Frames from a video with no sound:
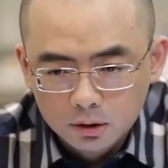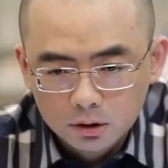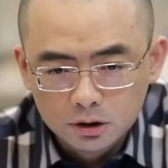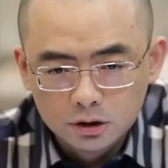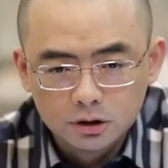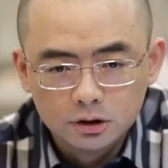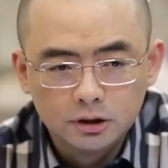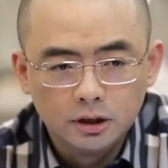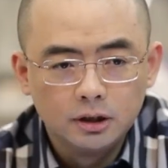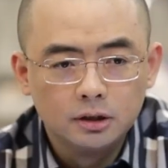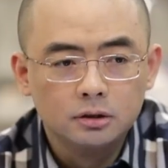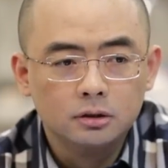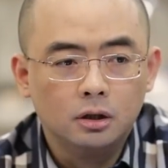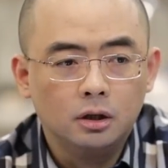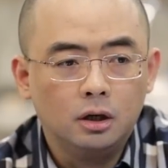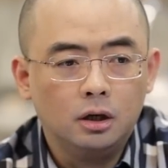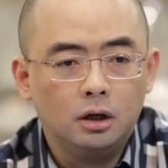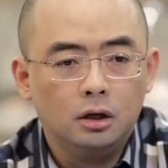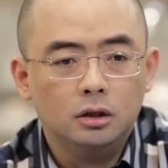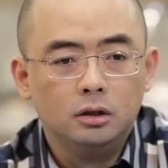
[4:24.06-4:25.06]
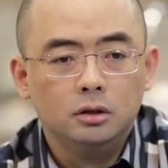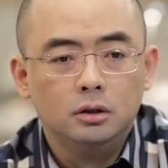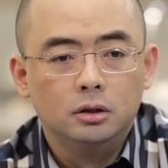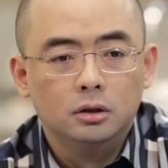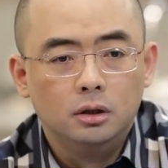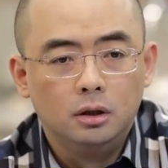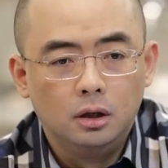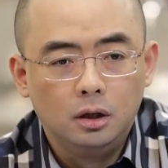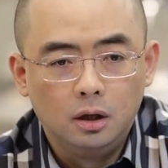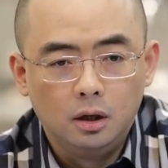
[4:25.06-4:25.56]
是这个
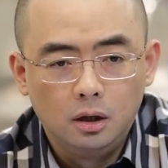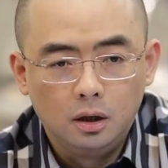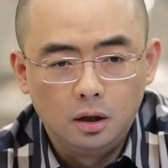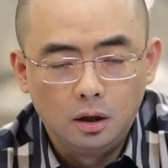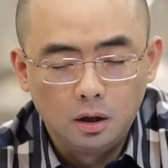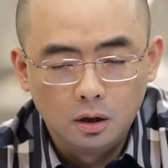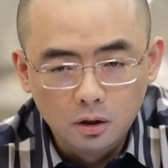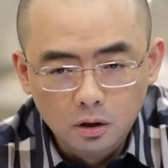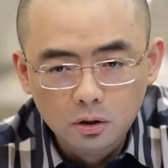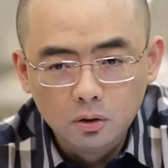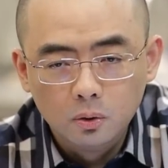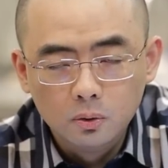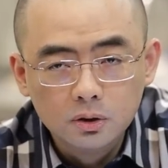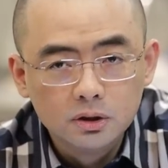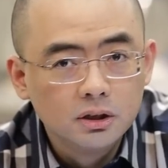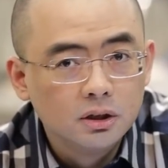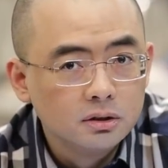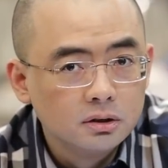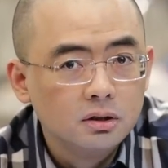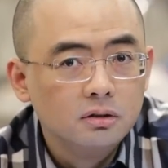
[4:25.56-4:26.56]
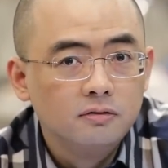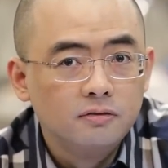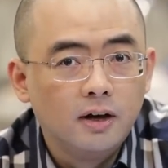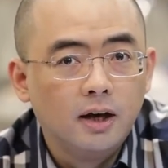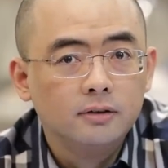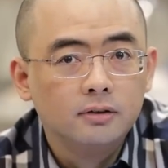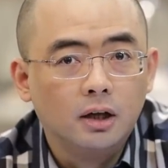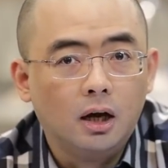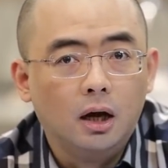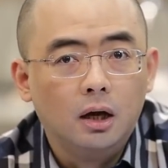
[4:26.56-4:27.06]
呃儿童性侵
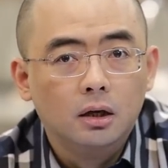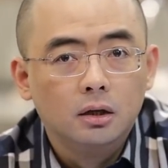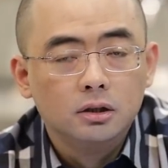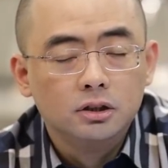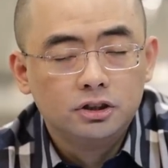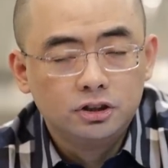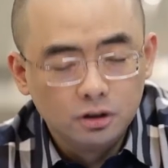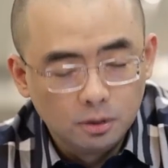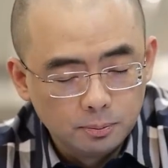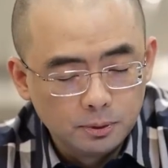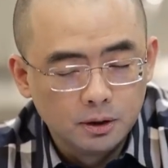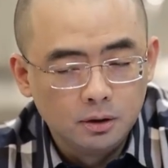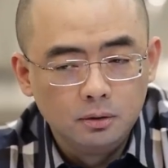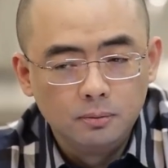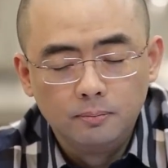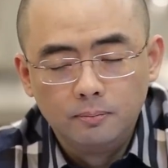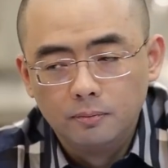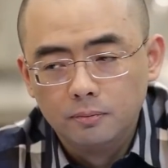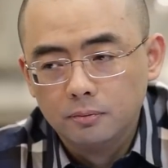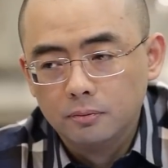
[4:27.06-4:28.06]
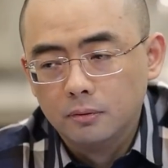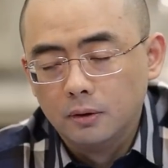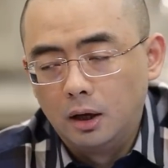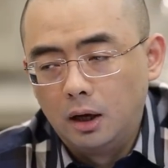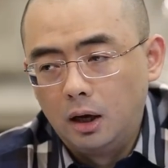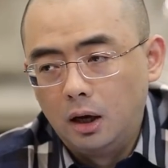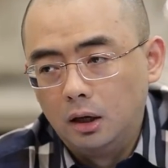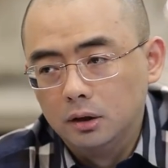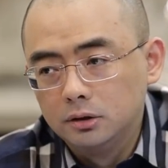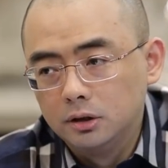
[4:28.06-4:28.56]
犯的姓名
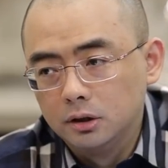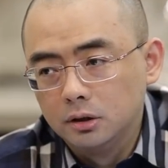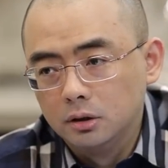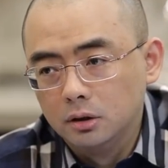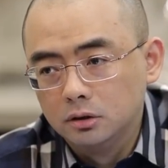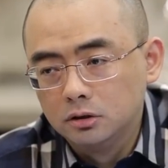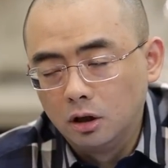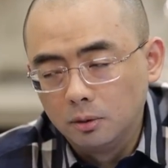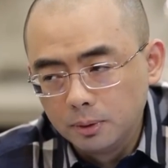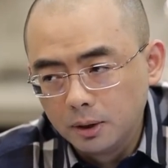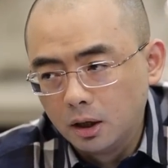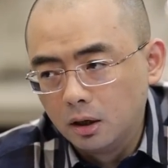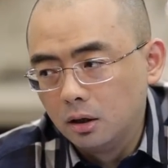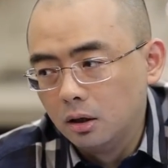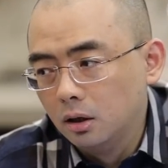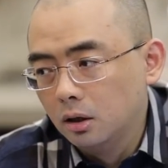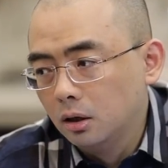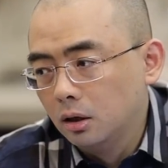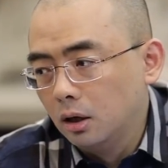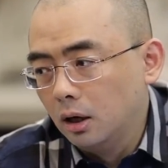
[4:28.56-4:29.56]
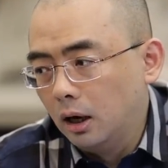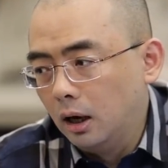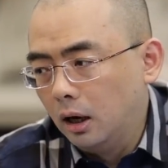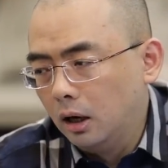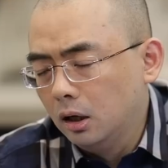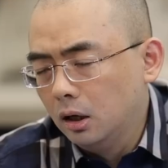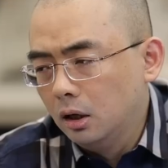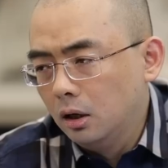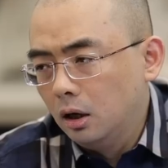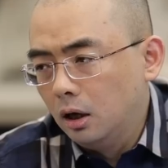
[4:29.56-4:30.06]
啊，这个照片
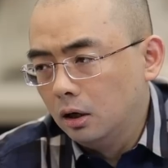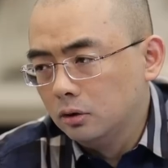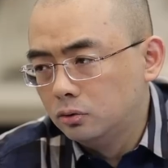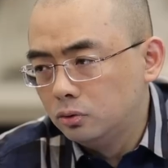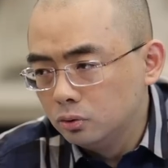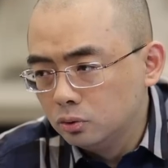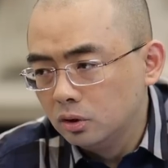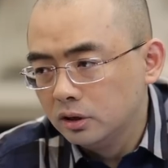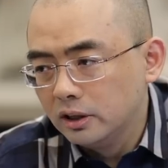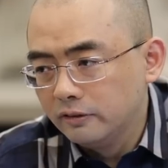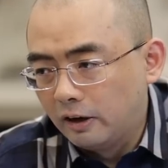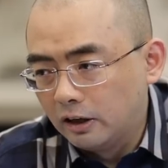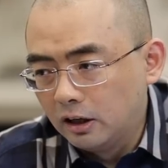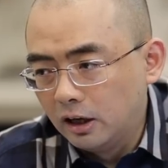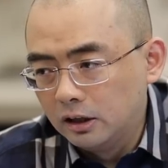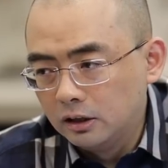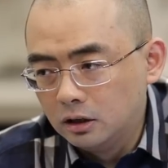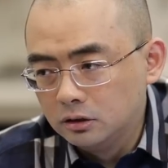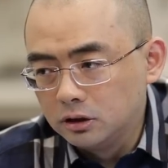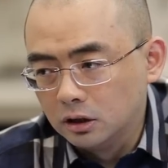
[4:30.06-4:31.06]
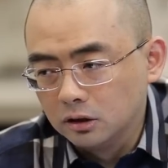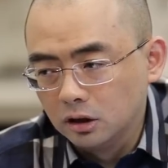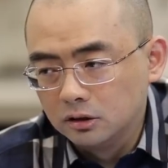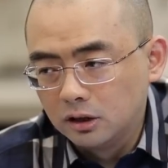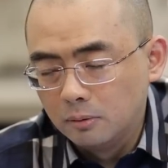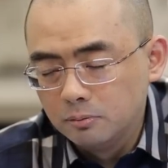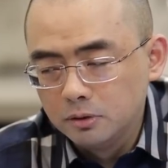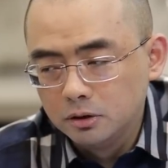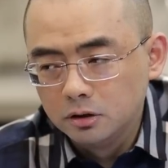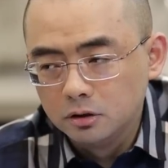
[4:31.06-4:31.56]
啊啊，据说在网上还能找到
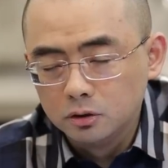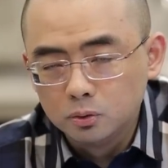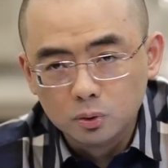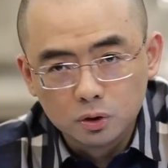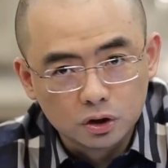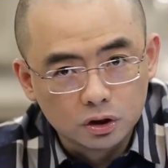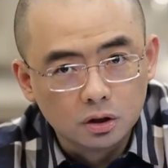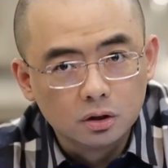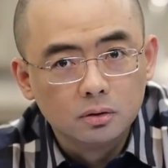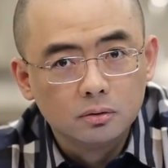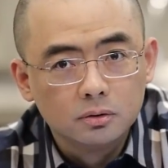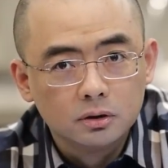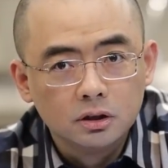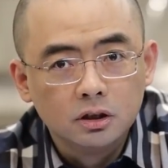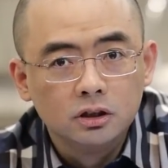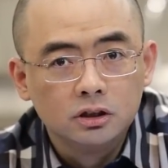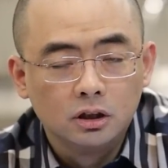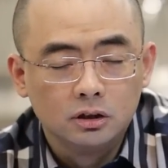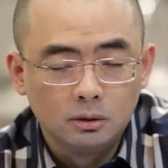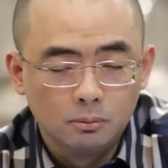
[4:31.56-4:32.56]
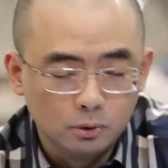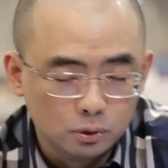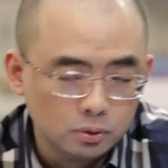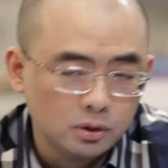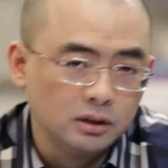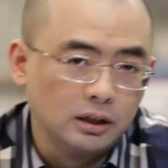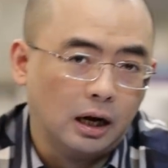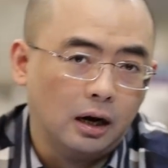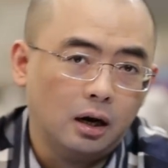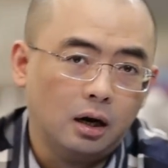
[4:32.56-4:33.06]
他们的这个住址，你可知道他们
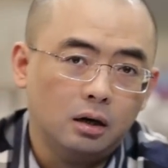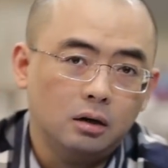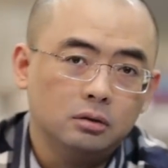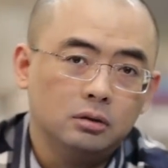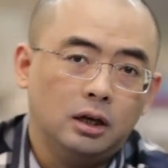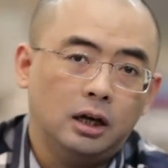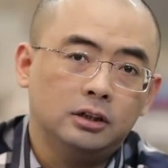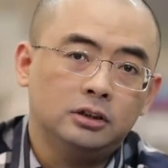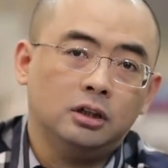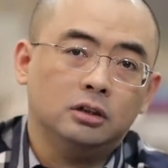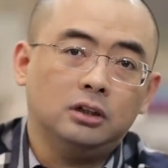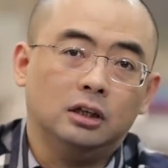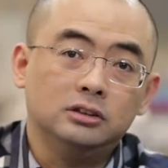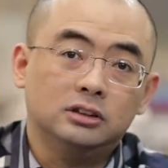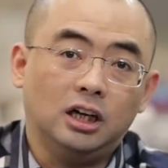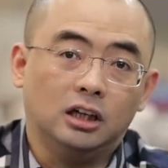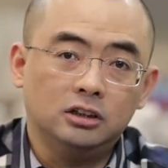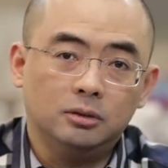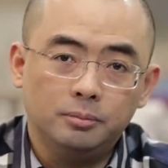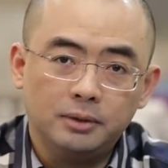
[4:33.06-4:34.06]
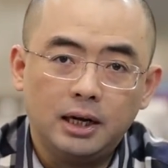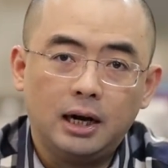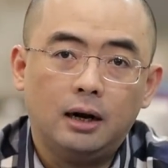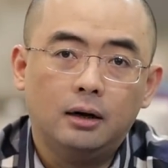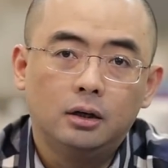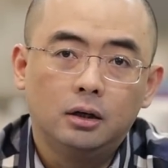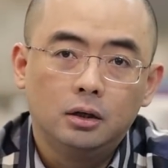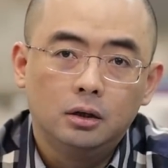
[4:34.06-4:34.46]
住在哪哈还知道长长什么样？